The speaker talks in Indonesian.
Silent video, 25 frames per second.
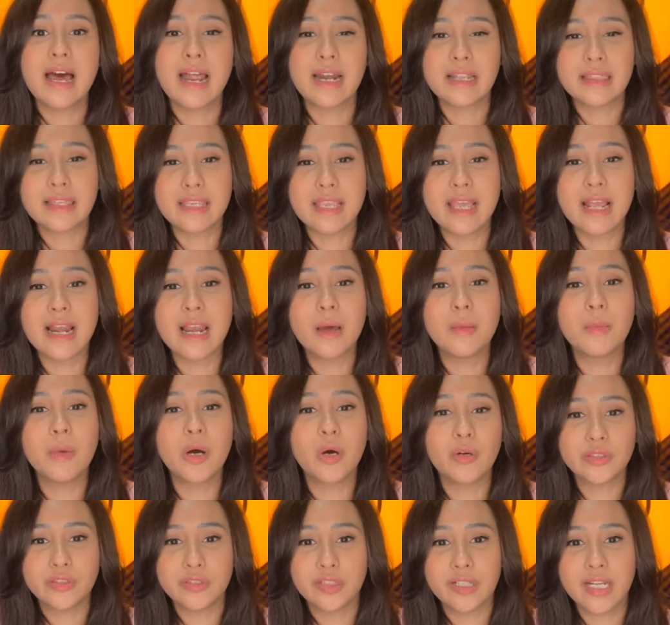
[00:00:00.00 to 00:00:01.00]
Artinya
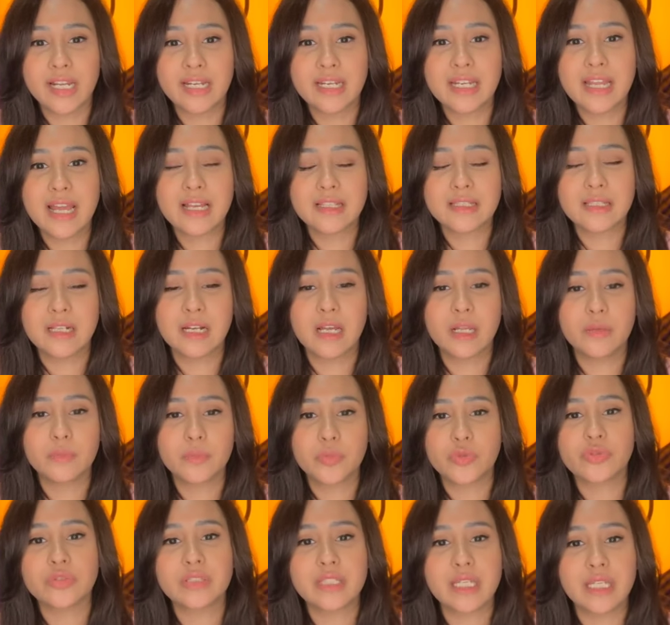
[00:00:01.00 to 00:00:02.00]
laba kotor yang
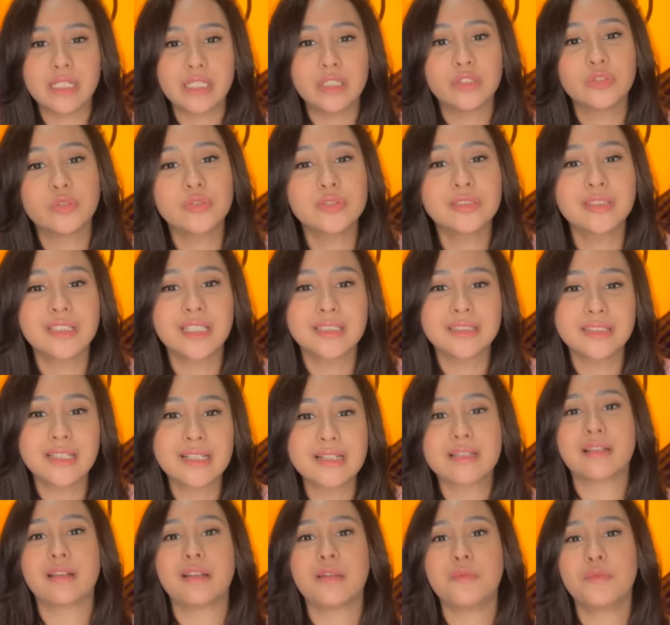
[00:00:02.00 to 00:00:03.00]
dihasilkan perusahaan itu
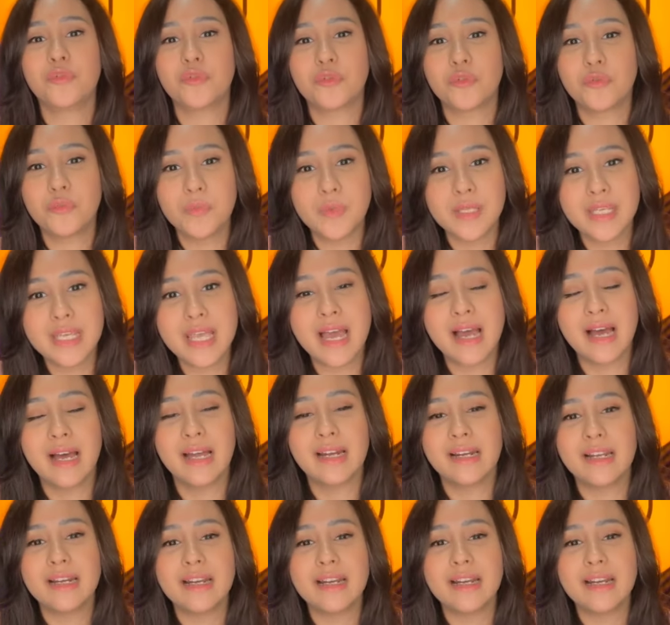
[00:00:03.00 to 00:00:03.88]
sekitar 1000 rupiah.